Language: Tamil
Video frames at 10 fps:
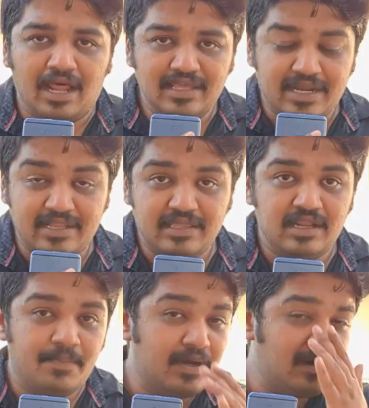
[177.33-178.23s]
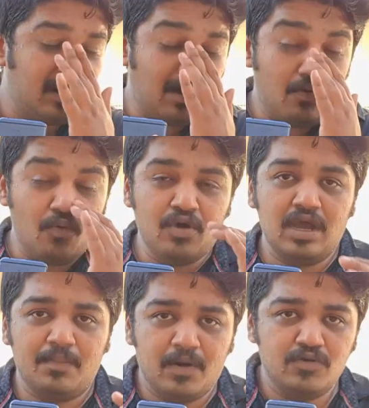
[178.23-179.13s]
அதுக்கடுத்து என்ன பண்ணுன்னா
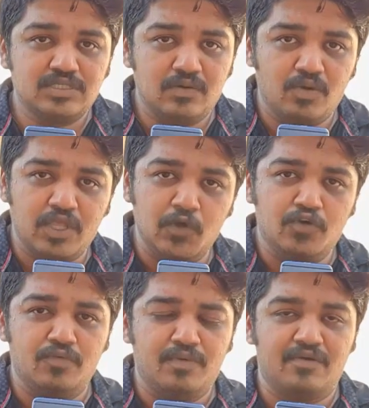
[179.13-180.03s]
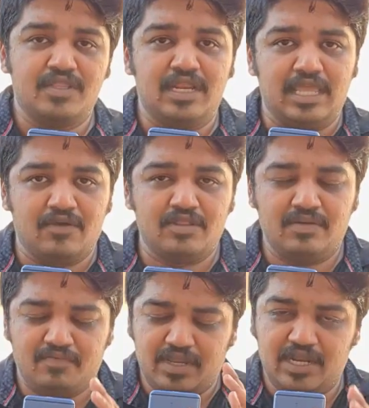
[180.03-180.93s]
உங்கள் ப்ரௌசர் உங்கள் யூடியூப்பில் வந்து நீங்கள்
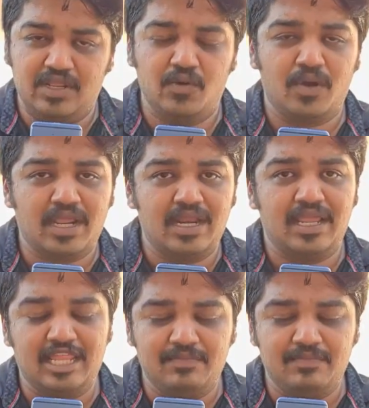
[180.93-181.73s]
வந்து வீடியோ இல்லை